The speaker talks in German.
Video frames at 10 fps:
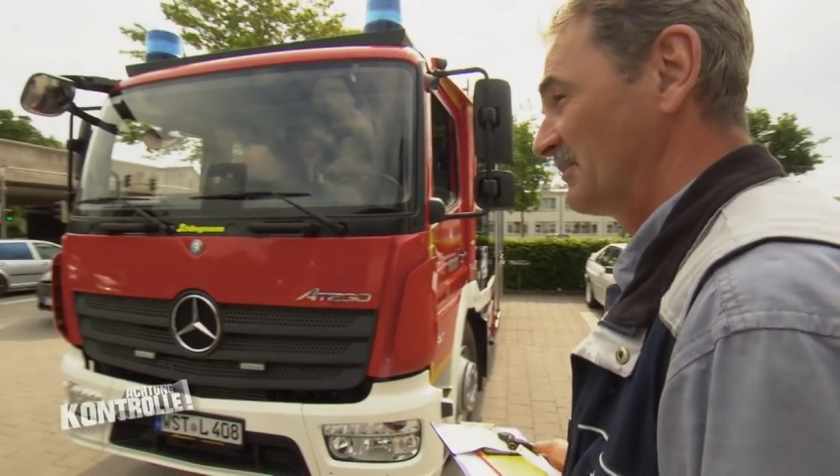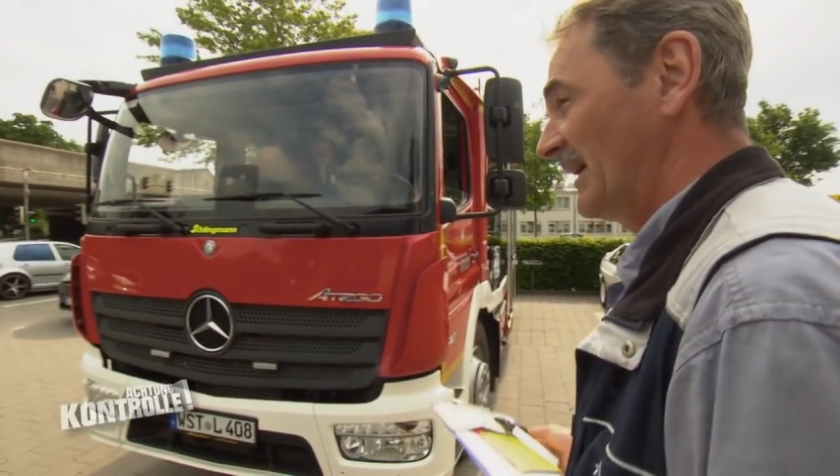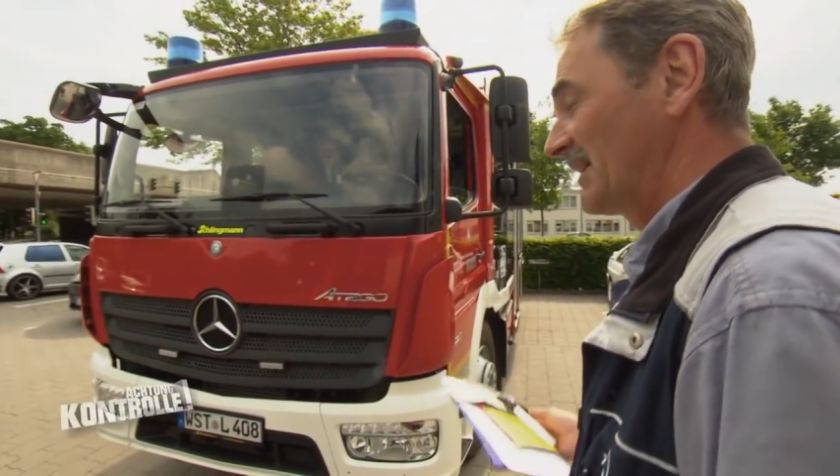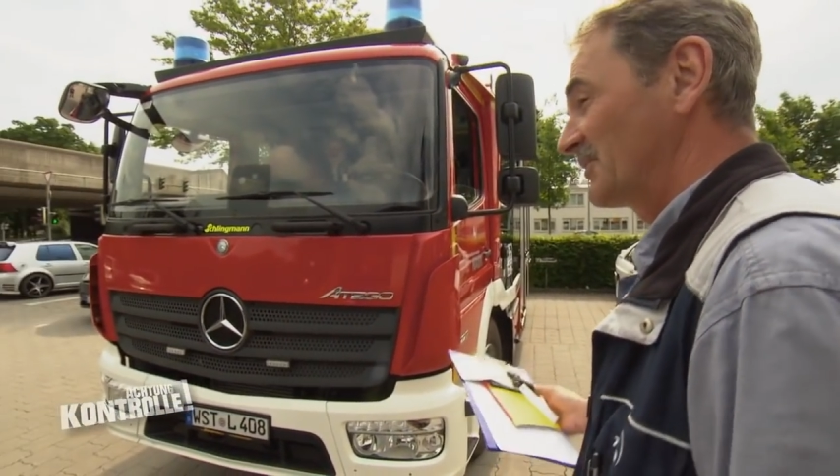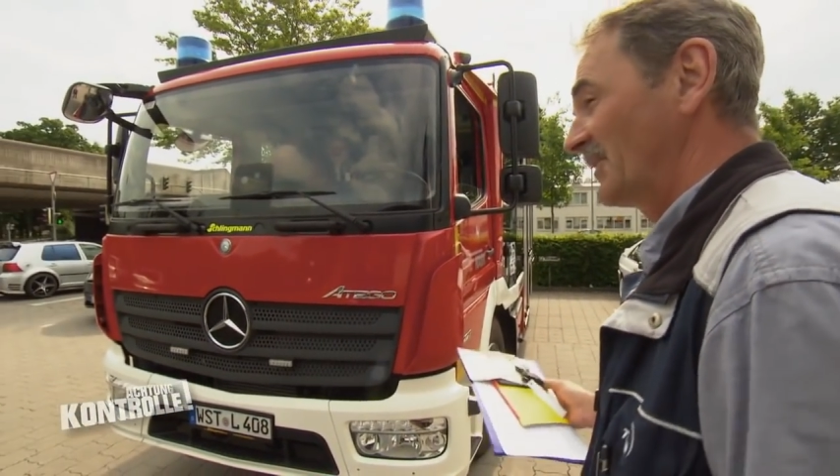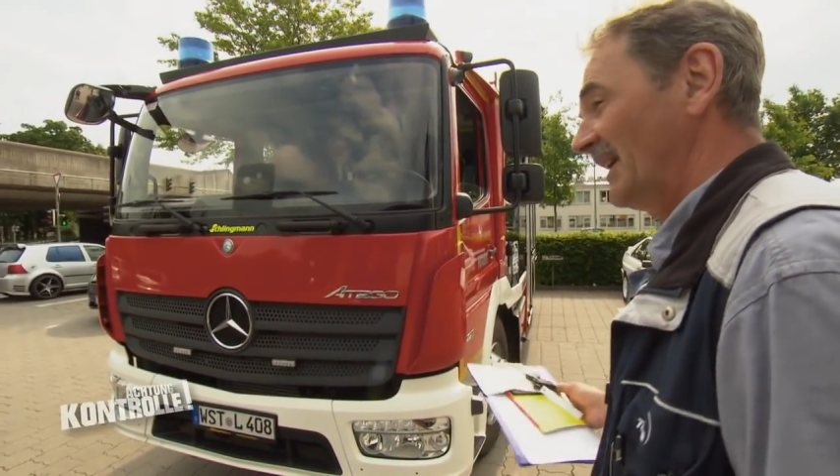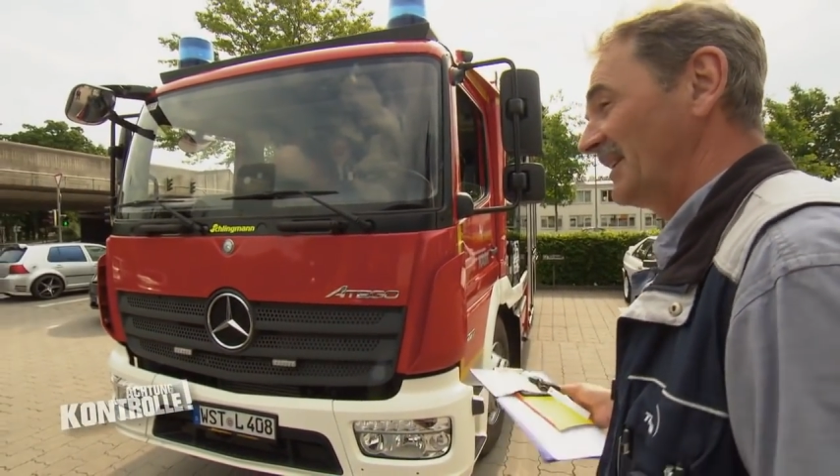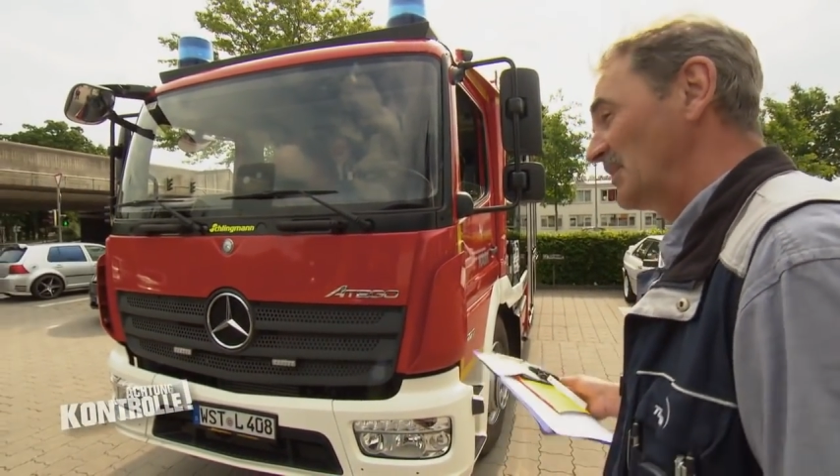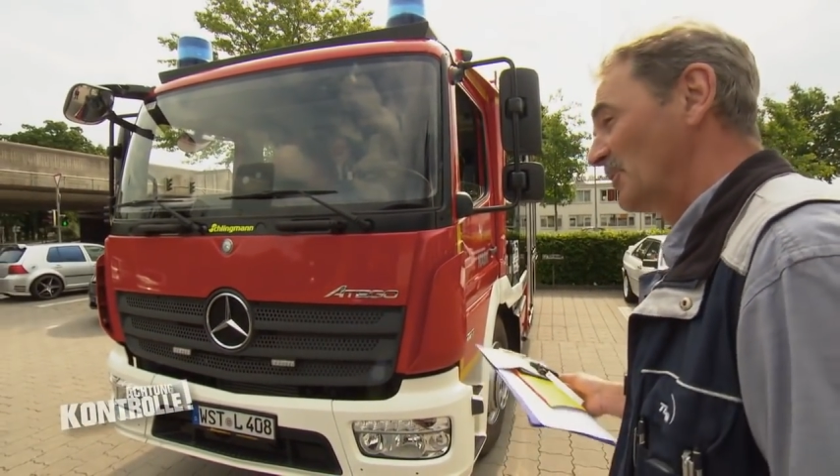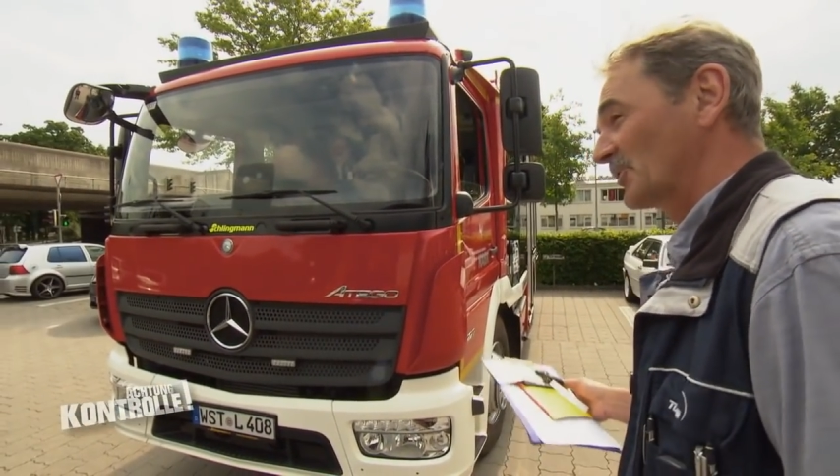Martinshorn
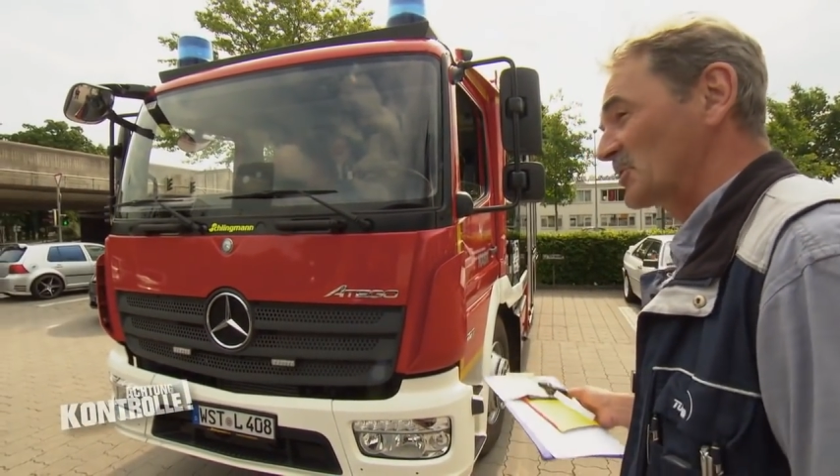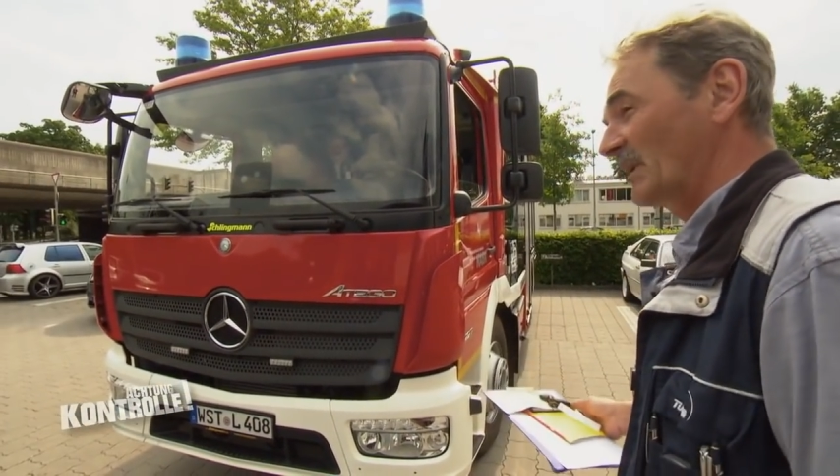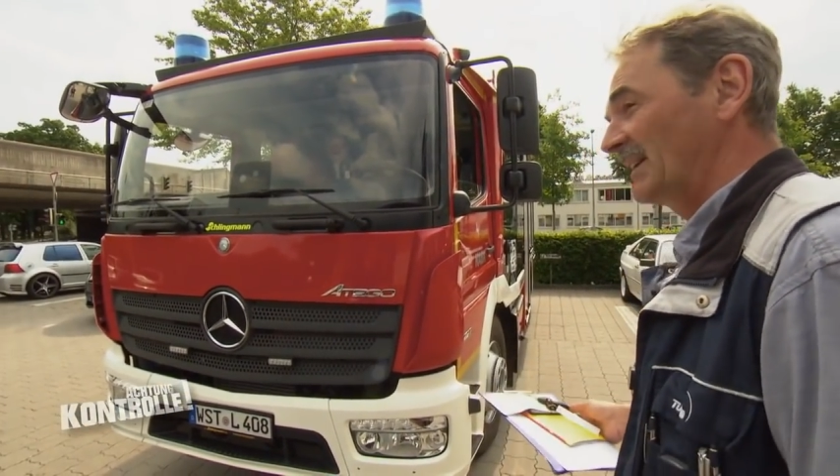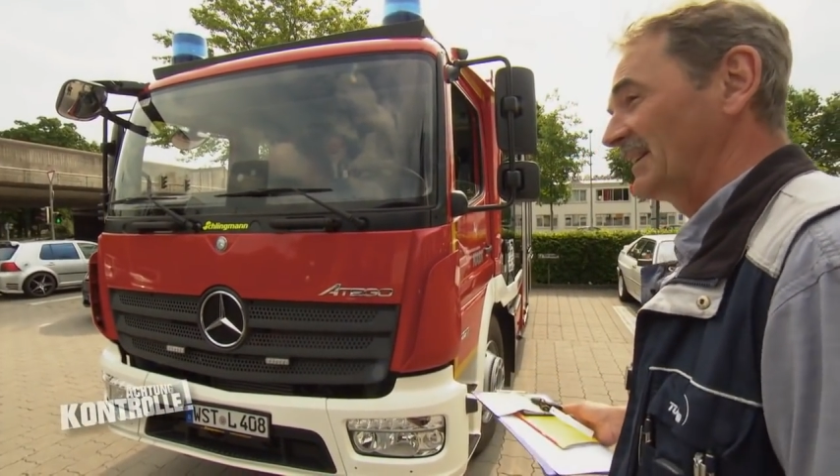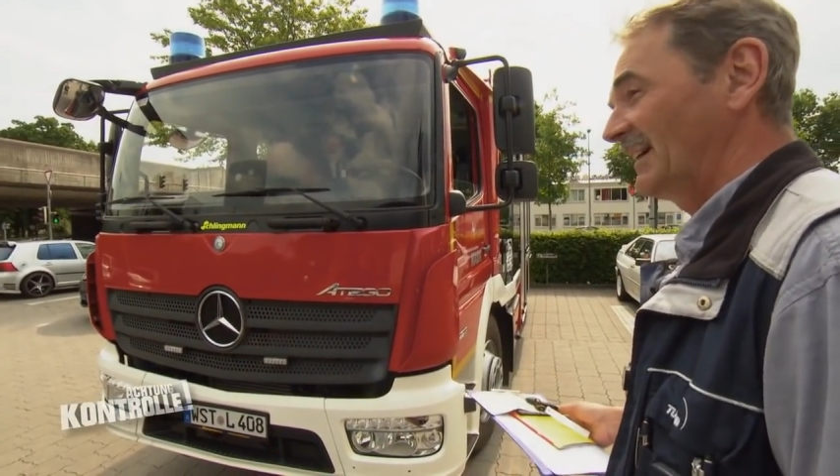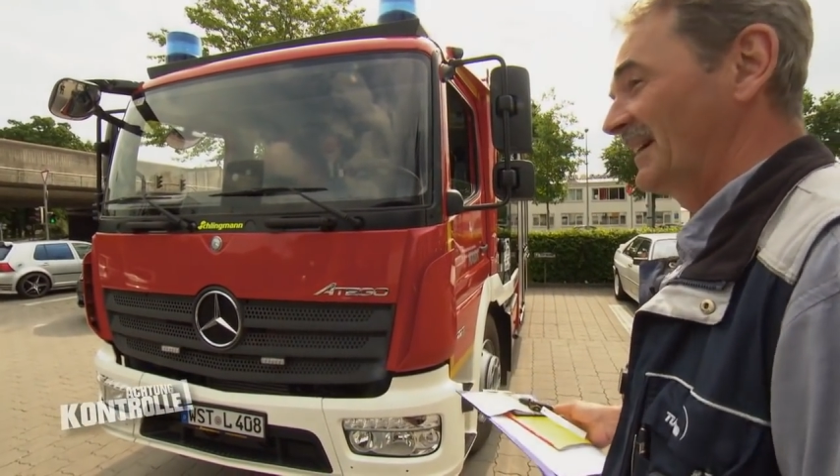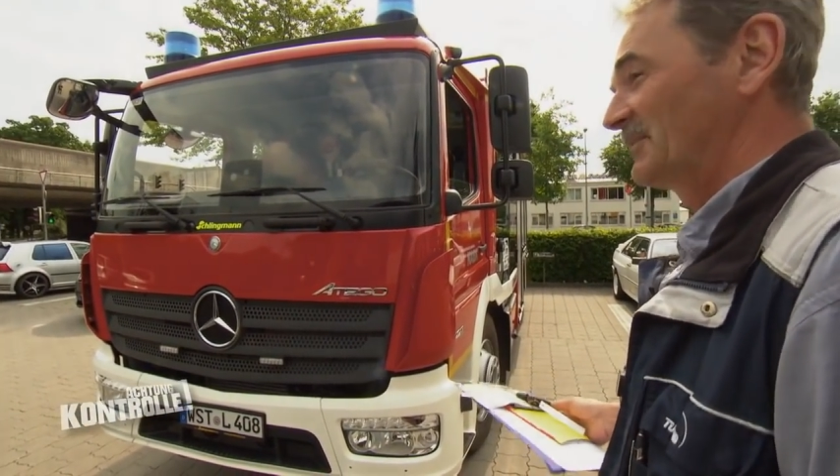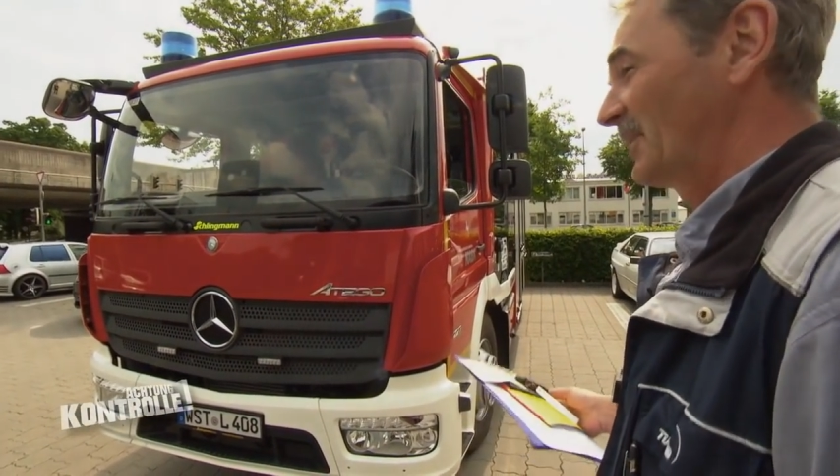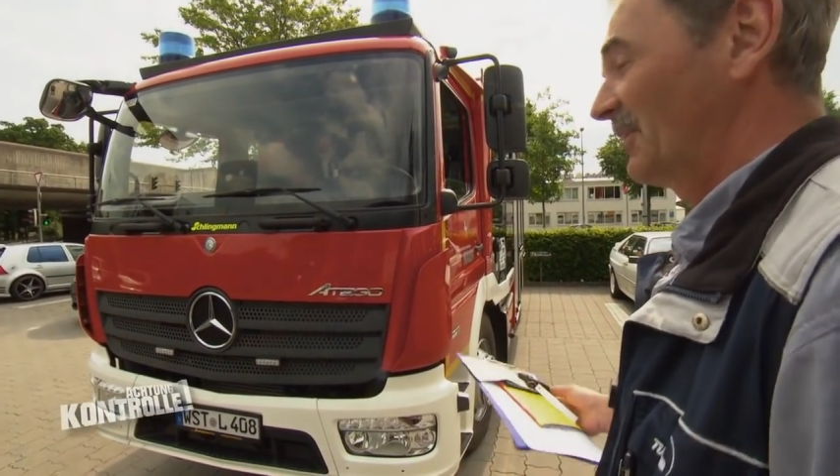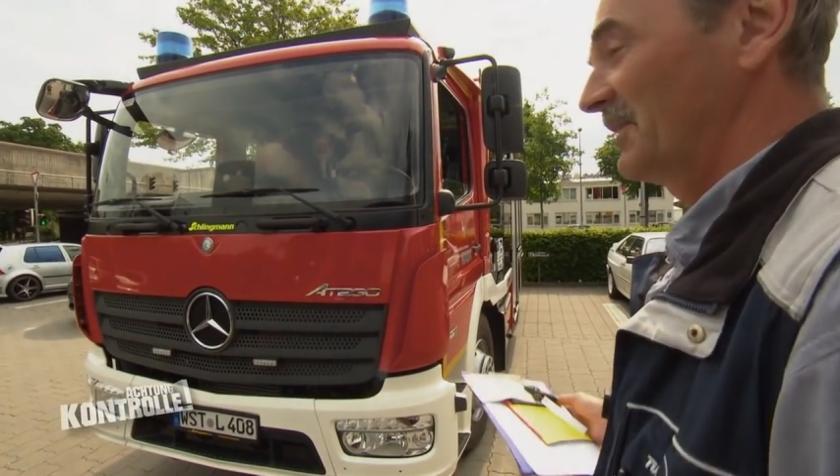geht nicht, Motor springt nicht
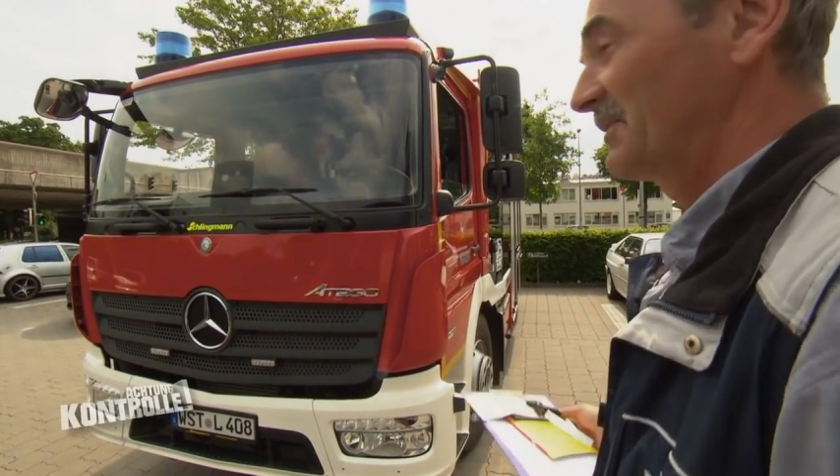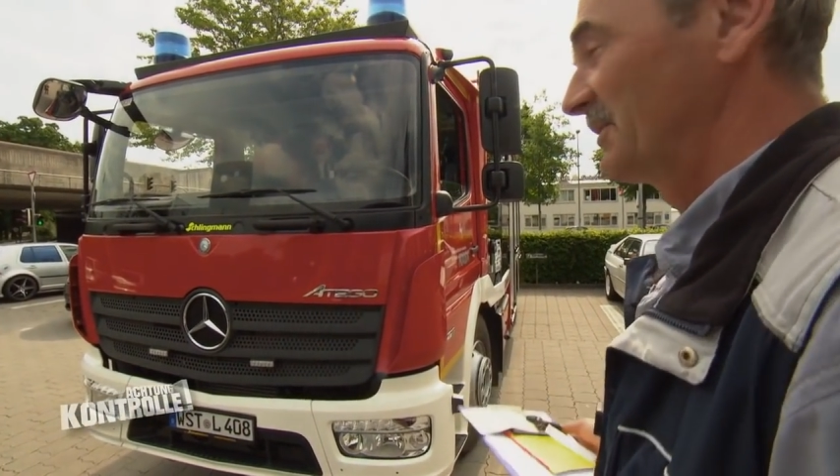an, Blaulicht